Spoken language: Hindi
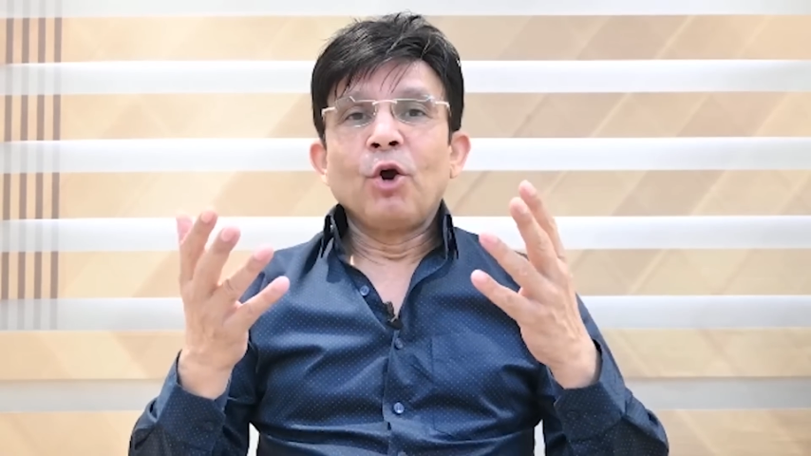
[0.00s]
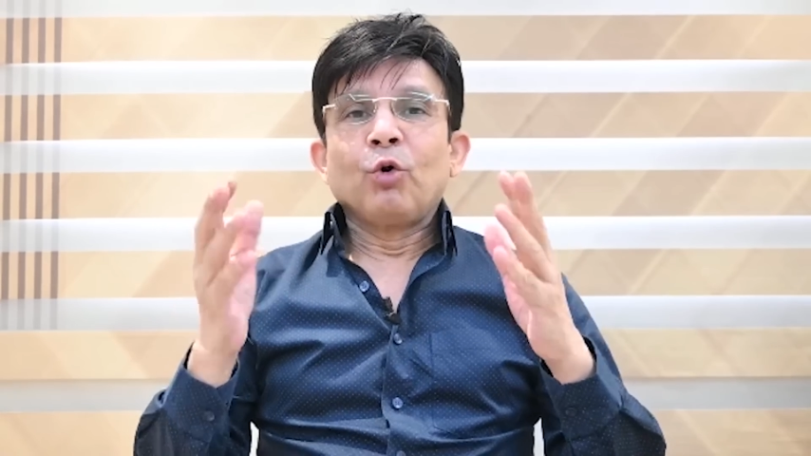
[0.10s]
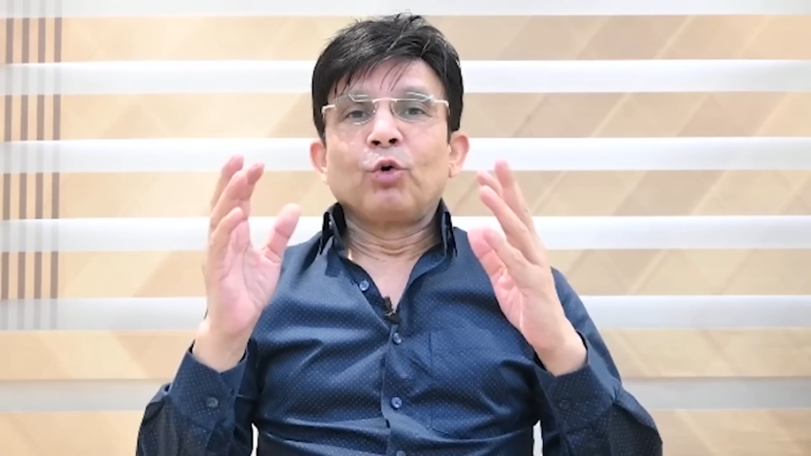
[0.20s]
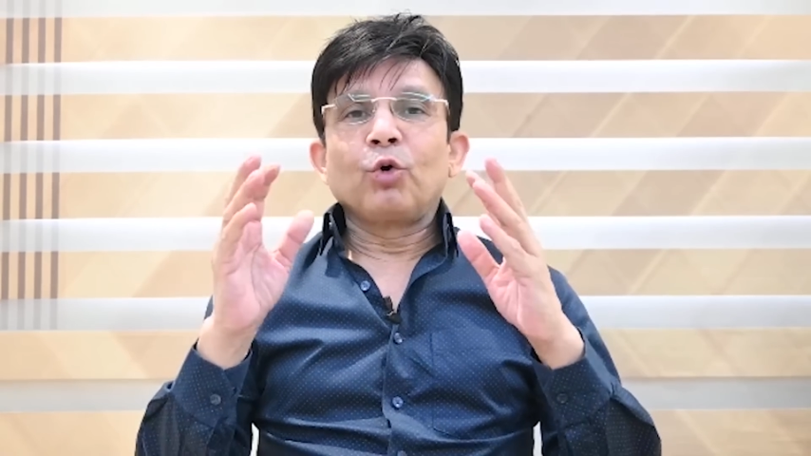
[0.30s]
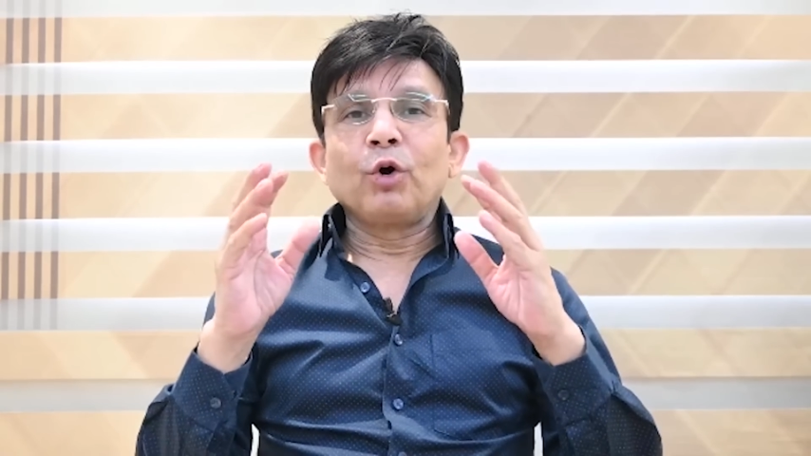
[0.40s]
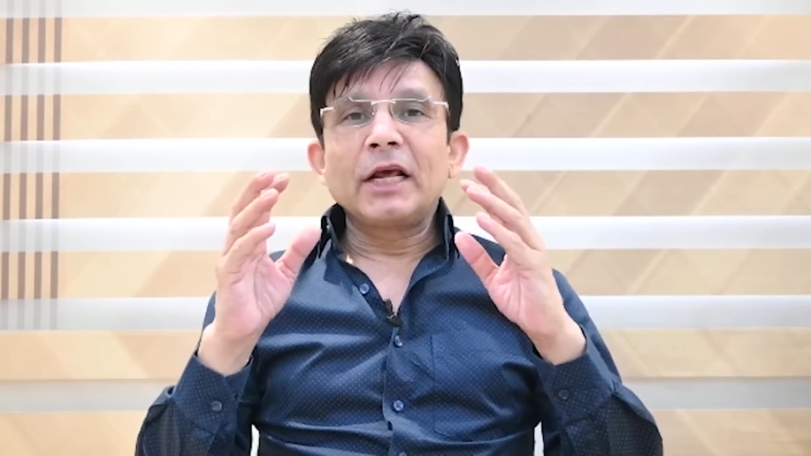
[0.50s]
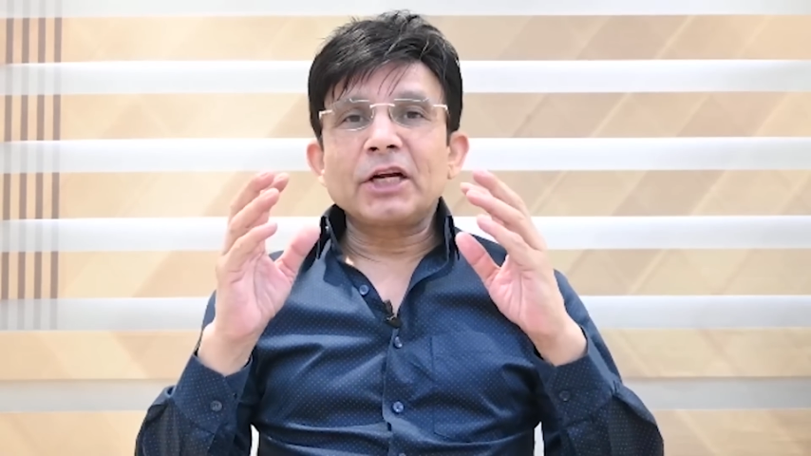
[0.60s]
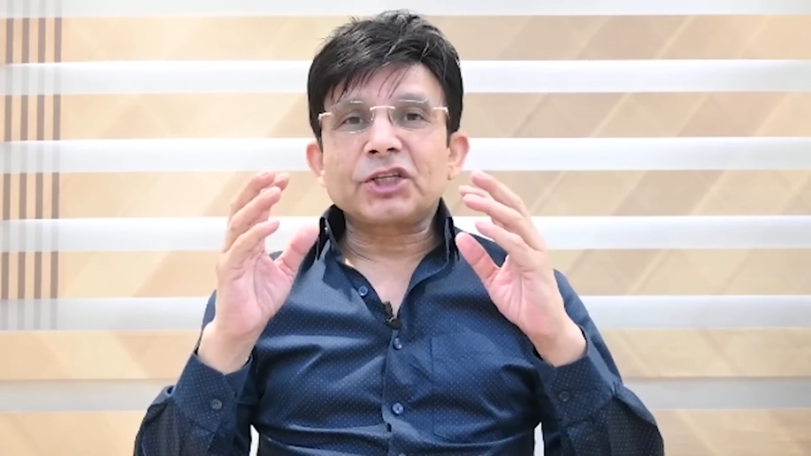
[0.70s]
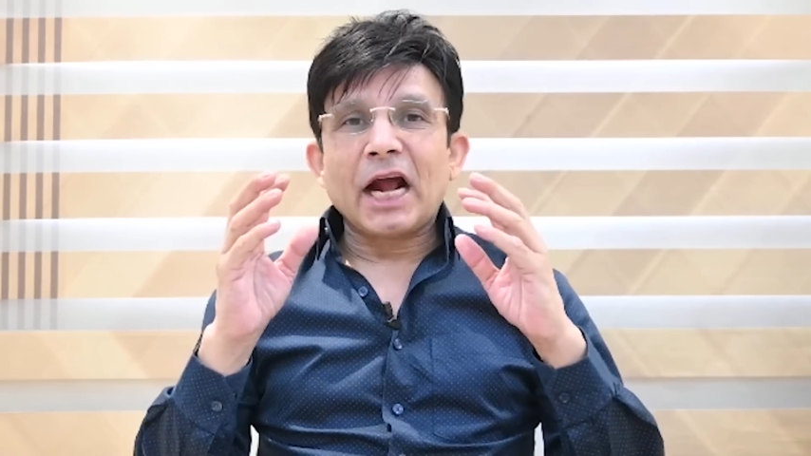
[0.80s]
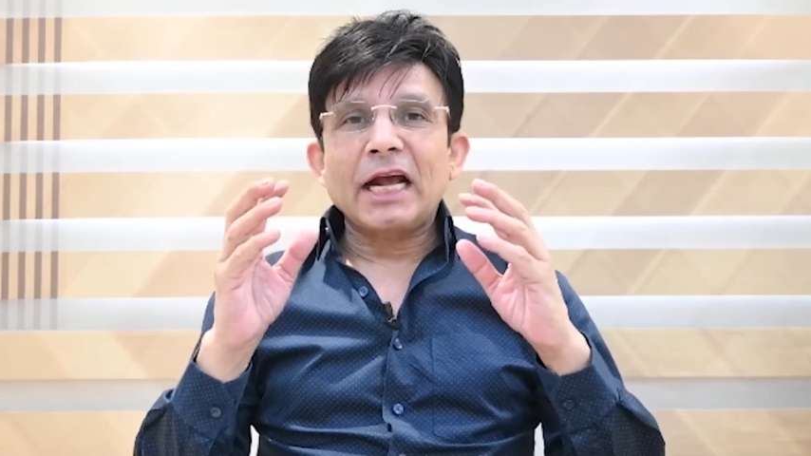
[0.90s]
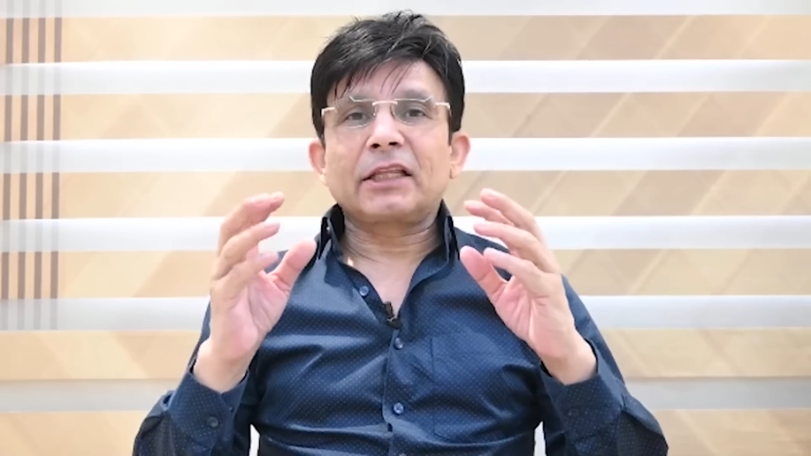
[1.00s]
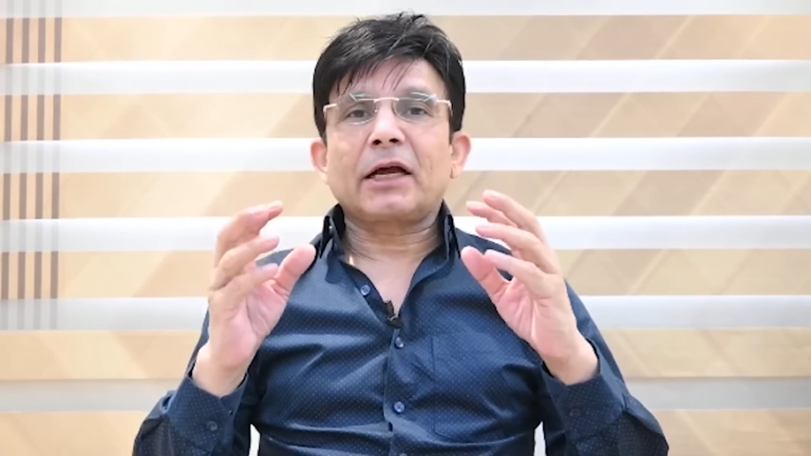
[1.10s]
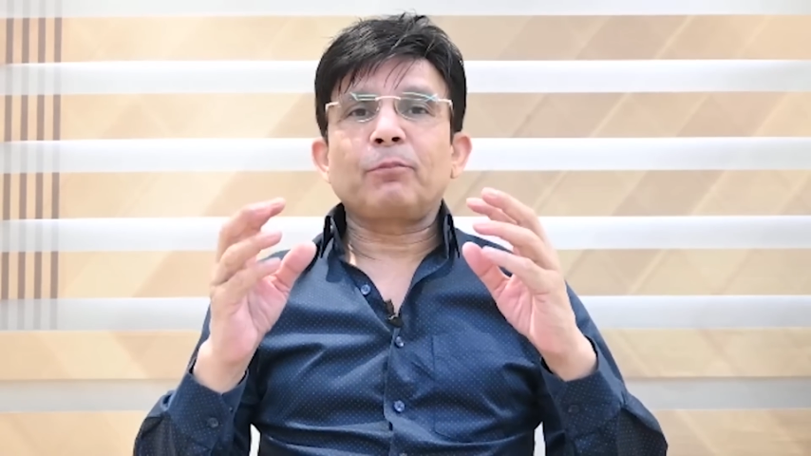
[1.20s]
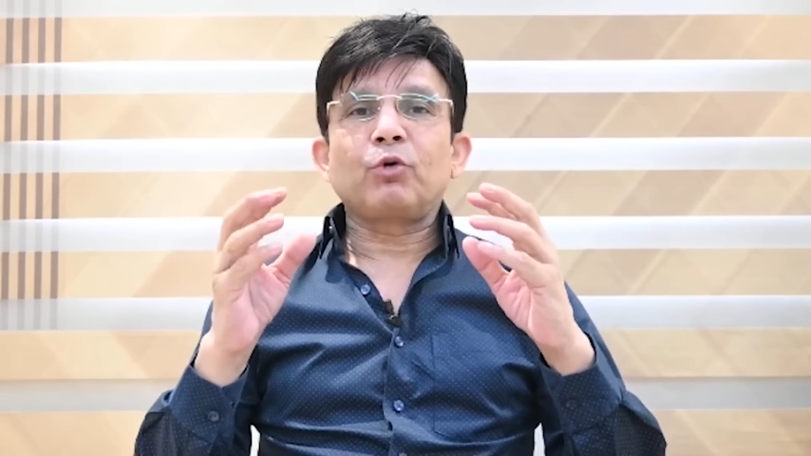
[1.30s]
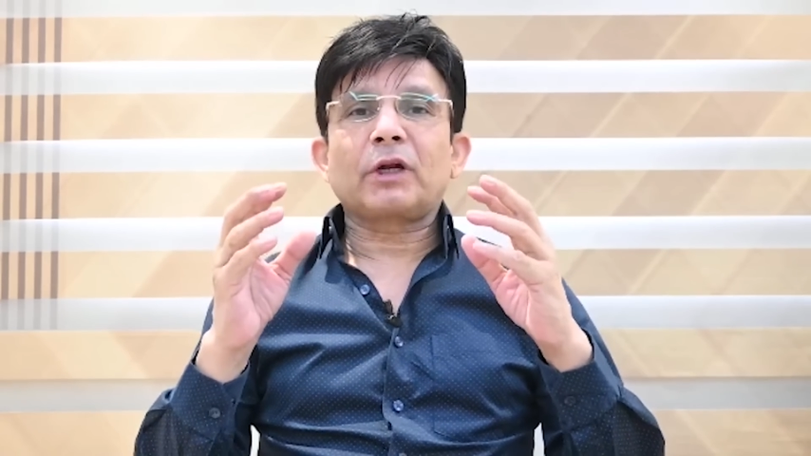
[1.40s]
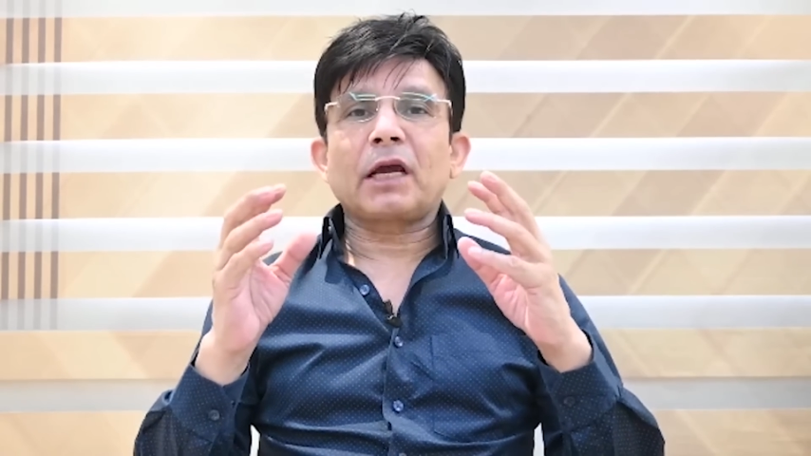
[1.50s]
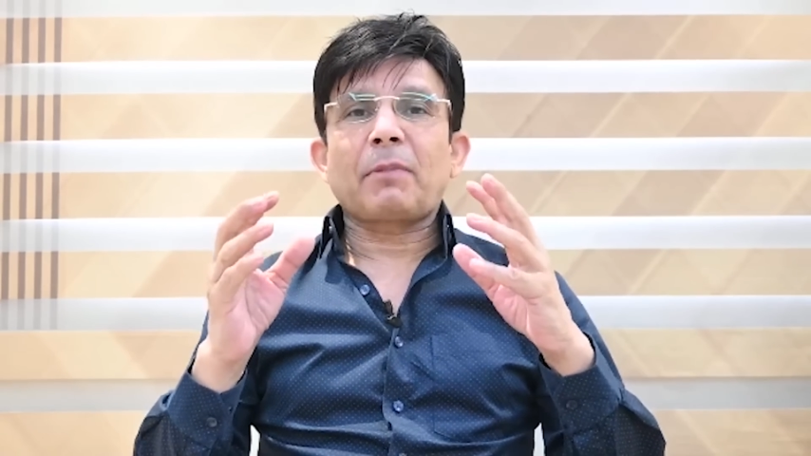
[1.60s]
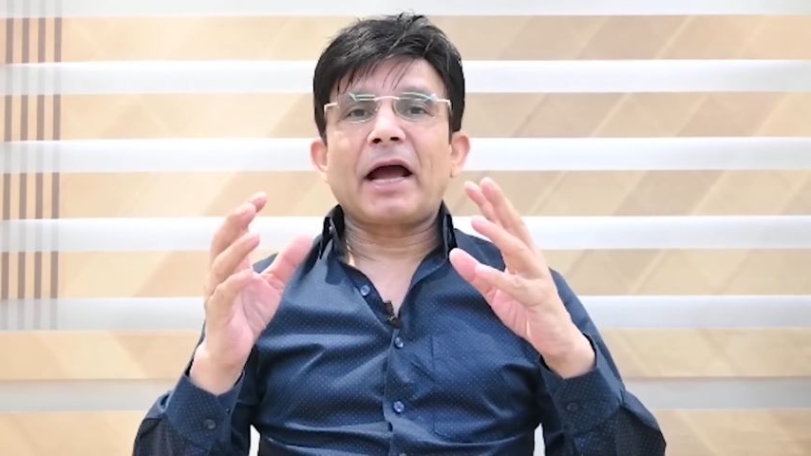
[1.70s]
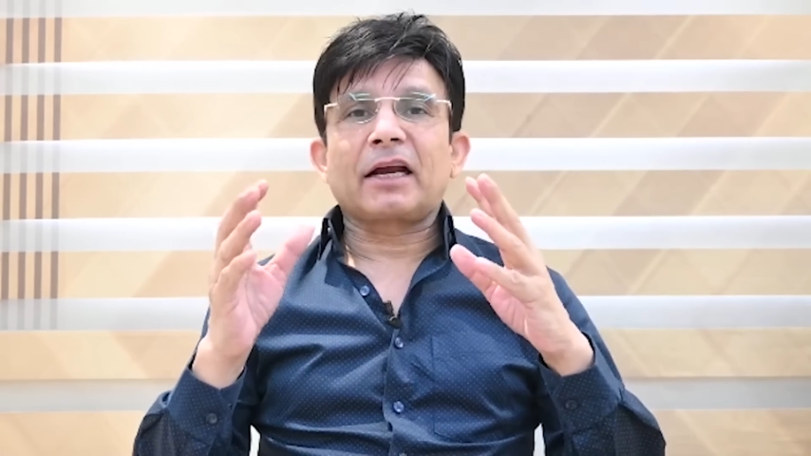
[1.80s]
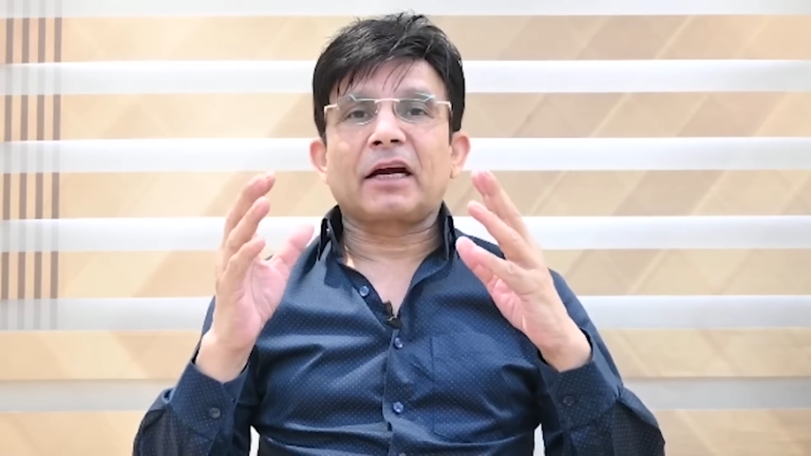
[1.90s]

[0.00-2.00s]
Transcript: उन्होंने शाहिद कपूर के भाई